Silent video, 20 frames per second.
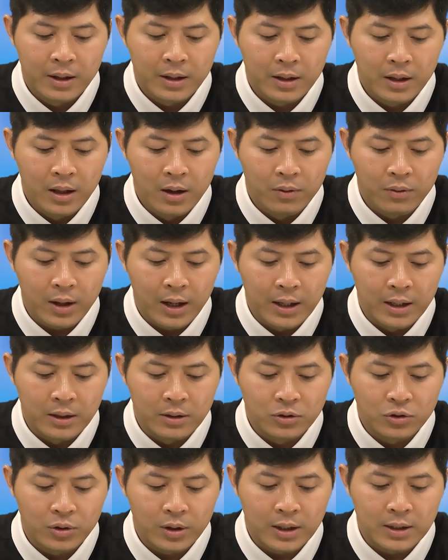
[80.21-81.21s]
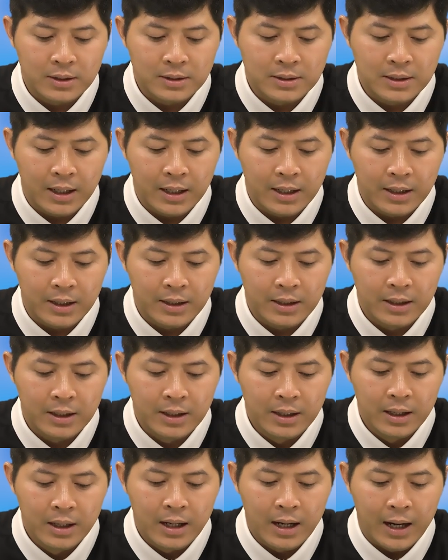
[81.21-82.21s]
Điều Thầy truyền dạy
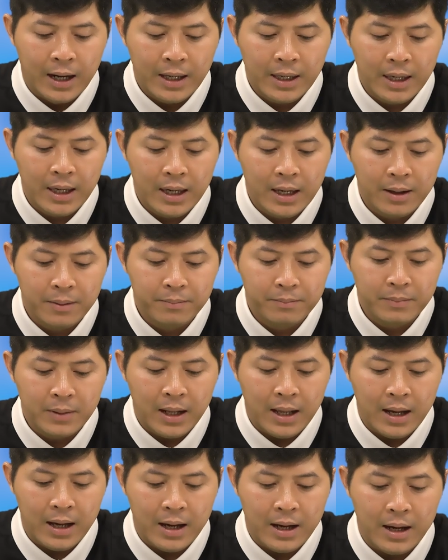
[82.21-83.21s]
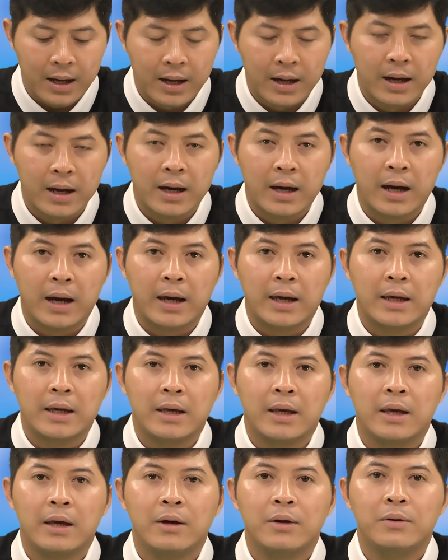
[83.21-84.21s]
anh em là hãy
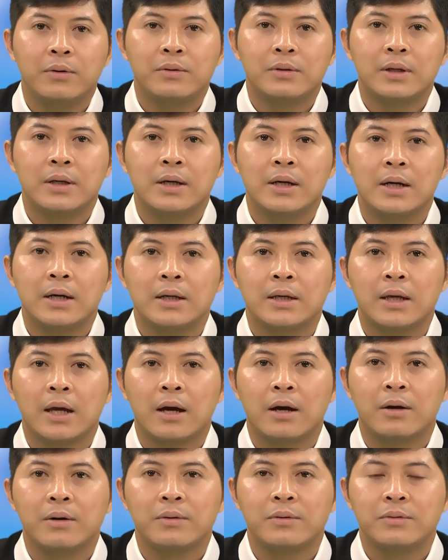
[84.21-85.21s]
yêu thương nhau.